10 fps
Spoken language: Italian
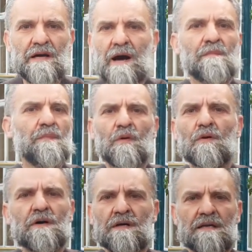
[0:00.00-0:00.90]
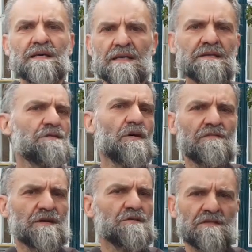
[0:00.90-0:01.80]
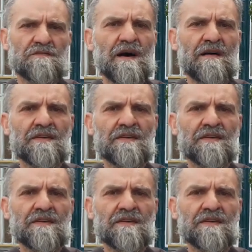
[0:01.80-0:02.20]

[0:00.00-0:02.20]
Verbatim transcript: campo, chi le trova cosa fa?